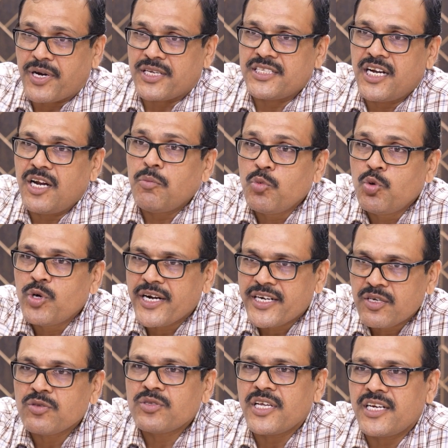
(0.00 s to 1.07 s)
ప్రజల మూడు
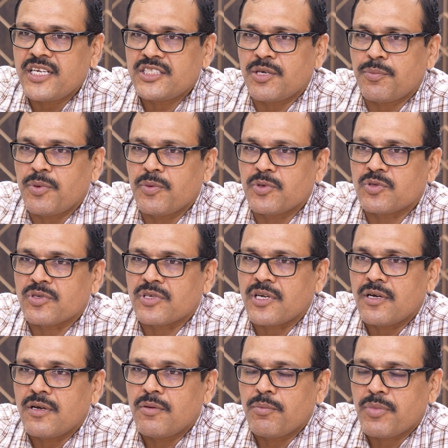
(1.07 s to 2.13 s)
ఎట్లుందనే చెప్పబోతున్నా
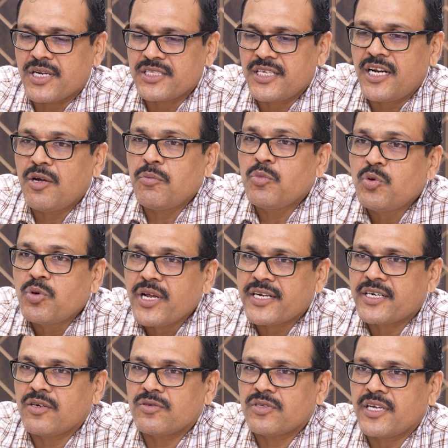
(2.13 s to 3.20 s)
ప్రజల మూడు
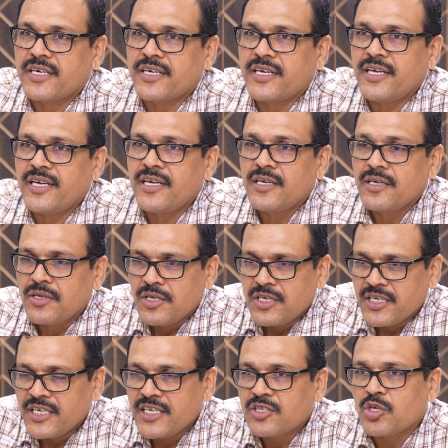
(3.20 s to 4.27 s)
ఎట్లుందంటే
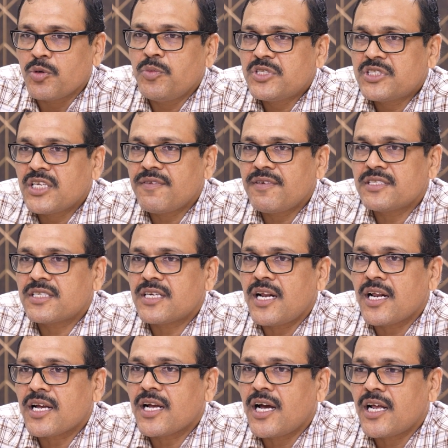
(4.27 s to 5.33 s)
ఈ తొమ్మిది
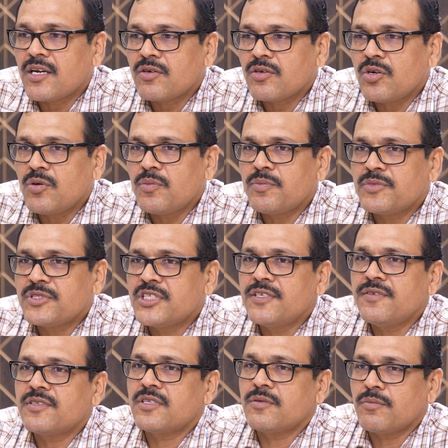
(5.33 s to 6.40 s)
సంవత్సరాల కాలంలో
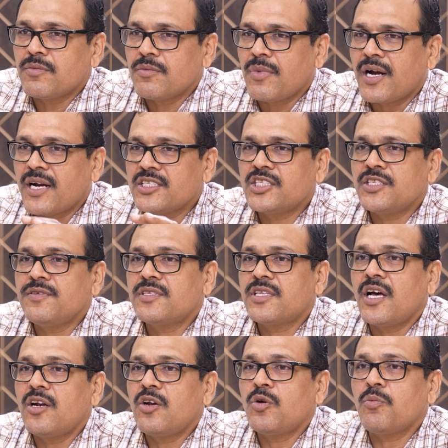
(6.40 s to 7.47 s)
జీవి మన
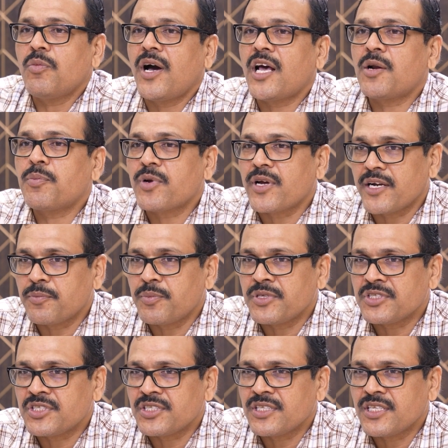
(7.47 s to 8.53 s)
జీవితాల్లో మార్పు
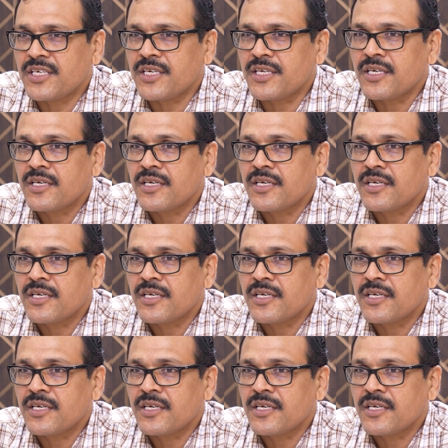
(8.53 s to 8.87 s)
కనిపించింది